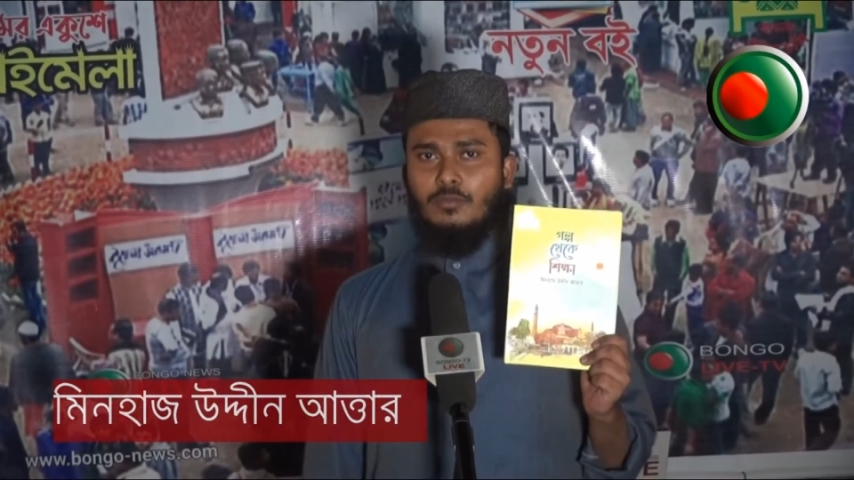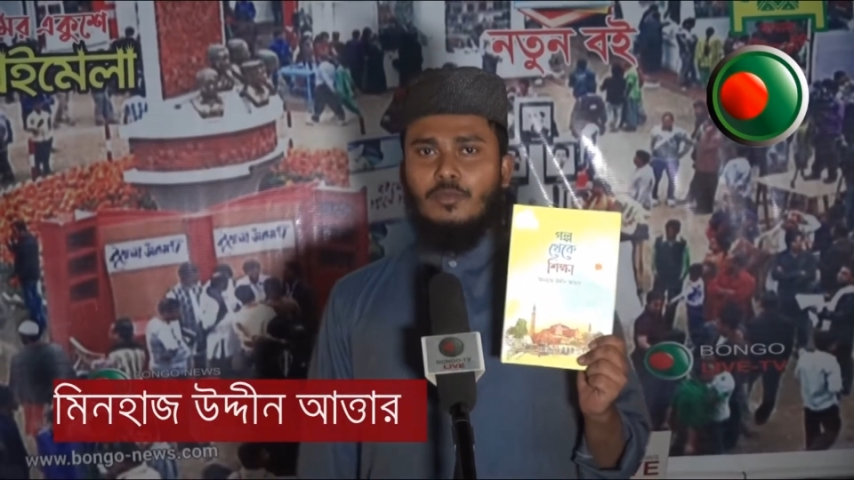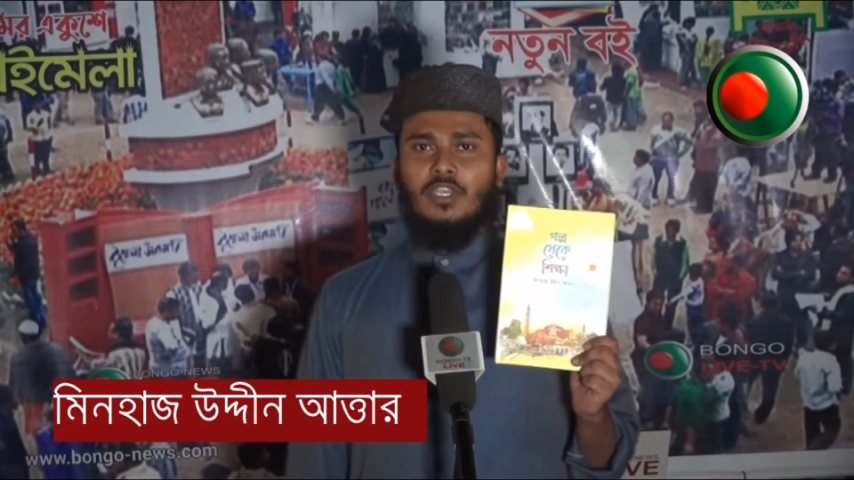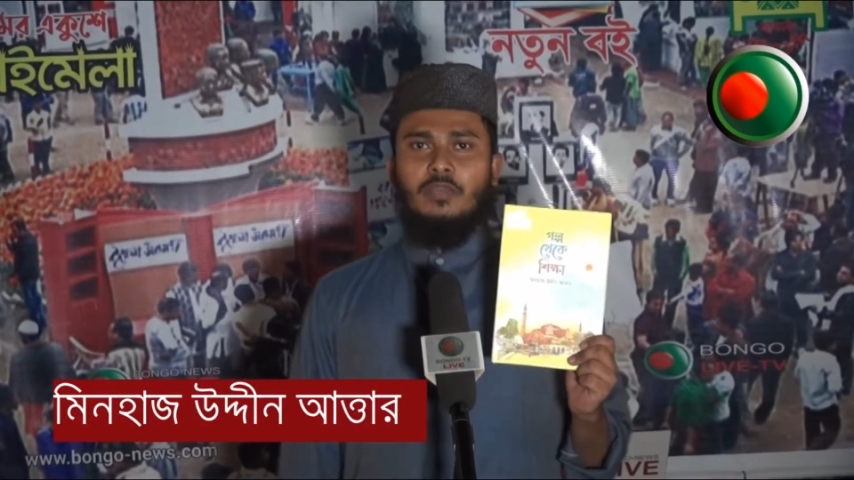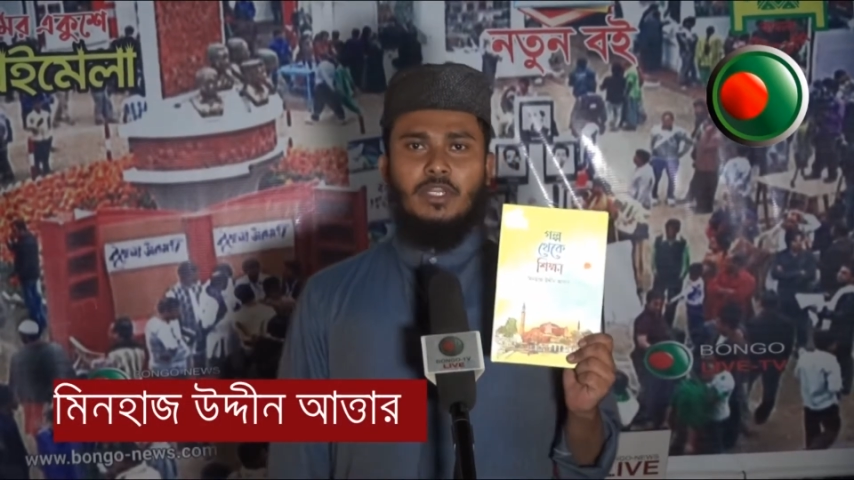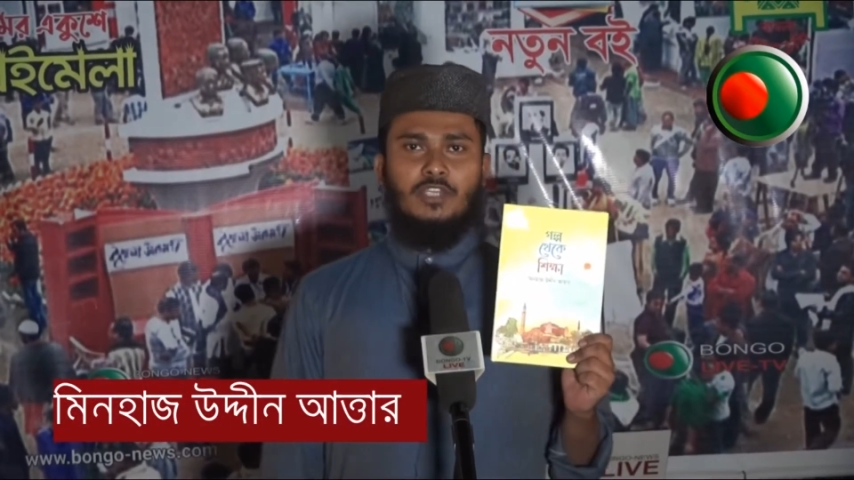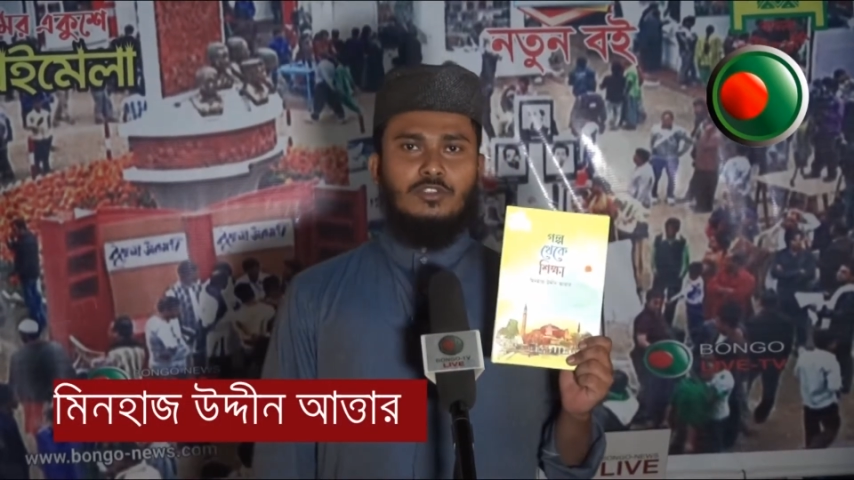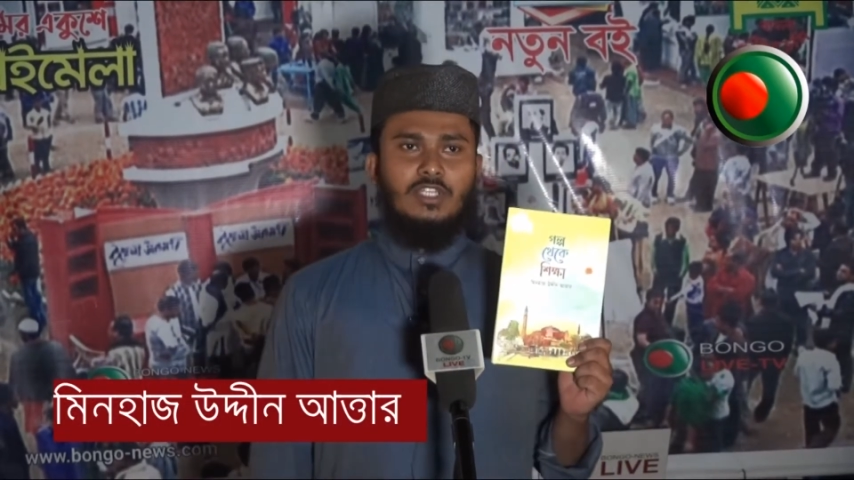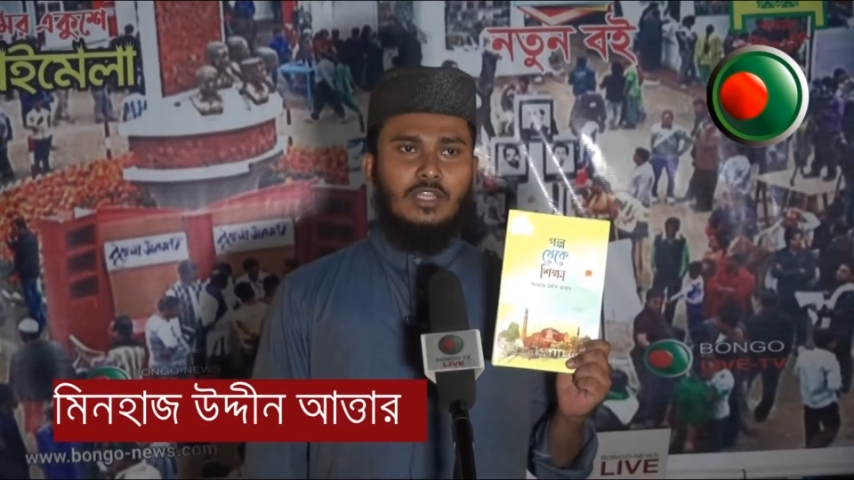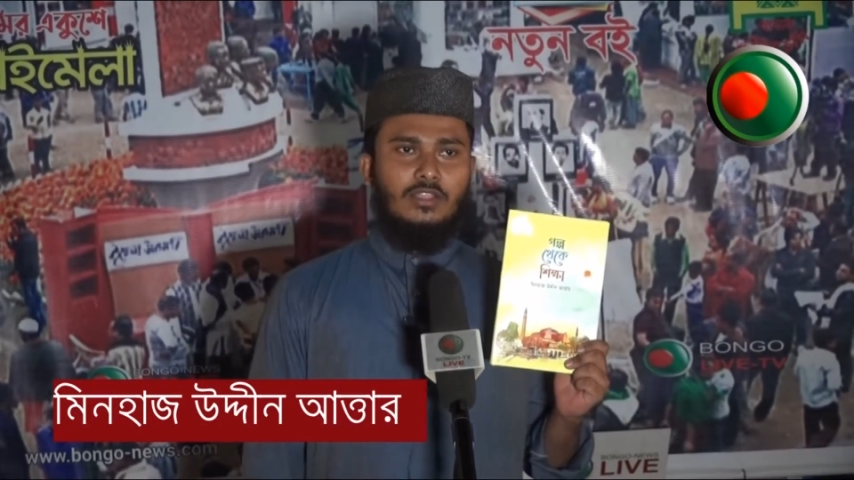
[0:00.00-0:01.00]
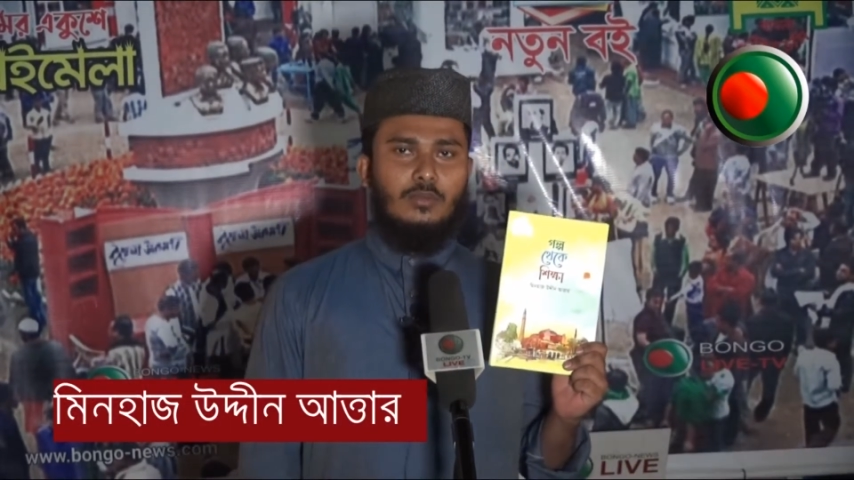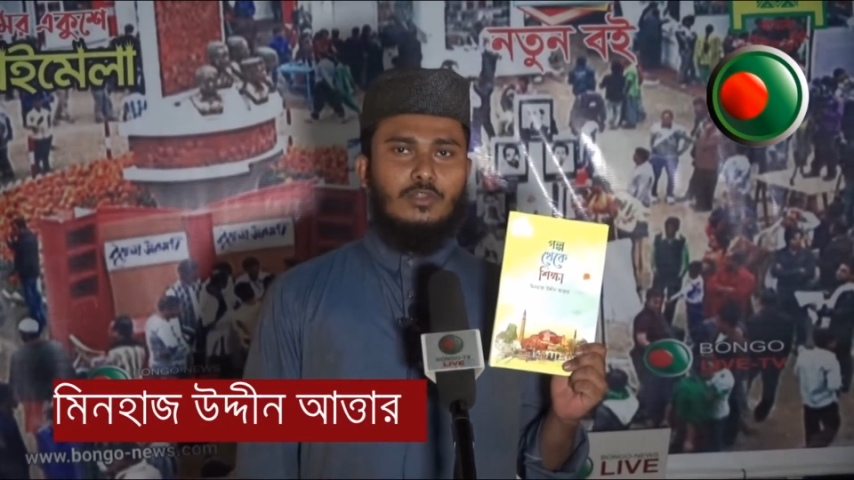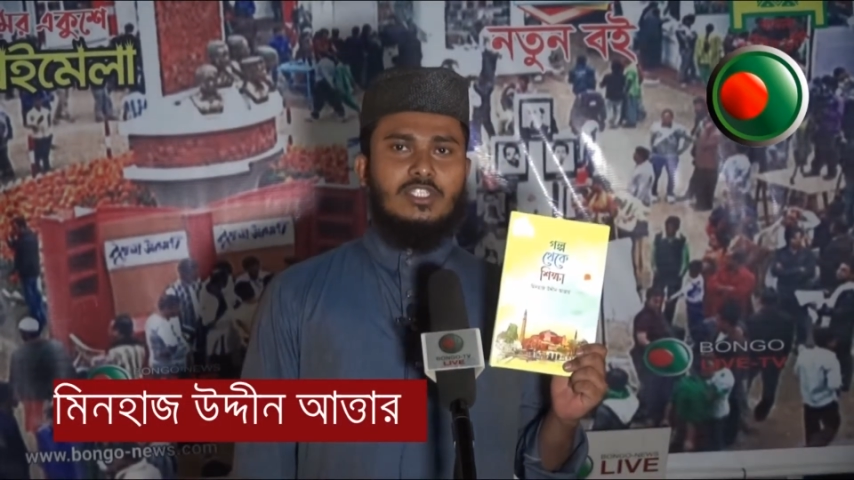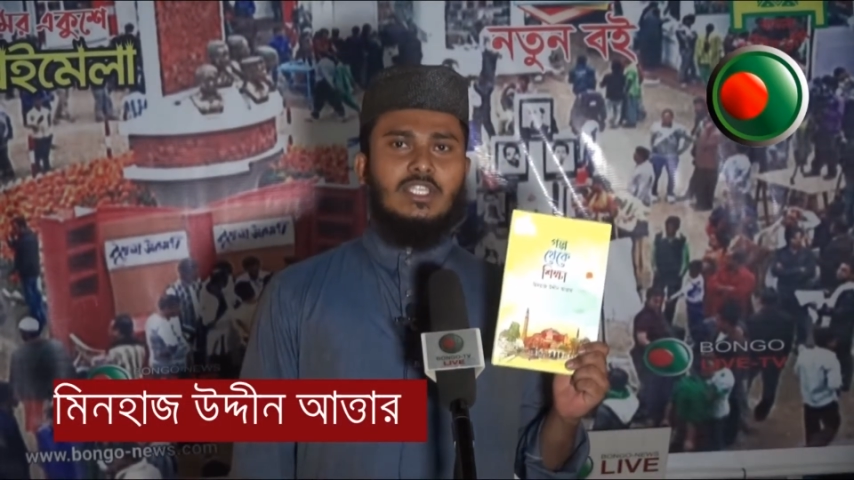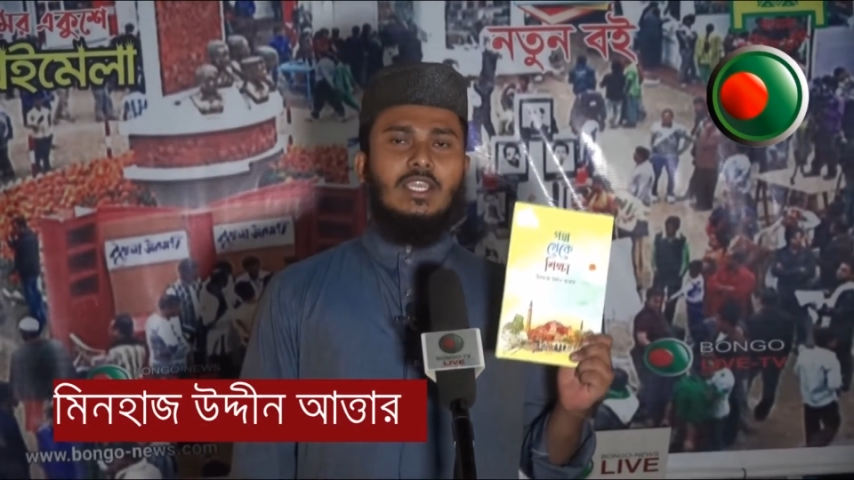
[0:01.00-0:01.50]
সম্মুখে মিনাজুদ্দিন আক্তার
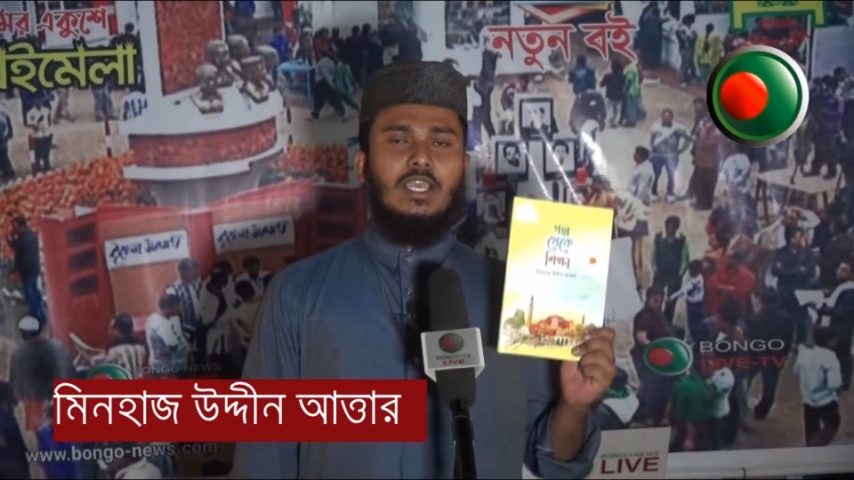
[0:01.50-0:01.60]
বলছি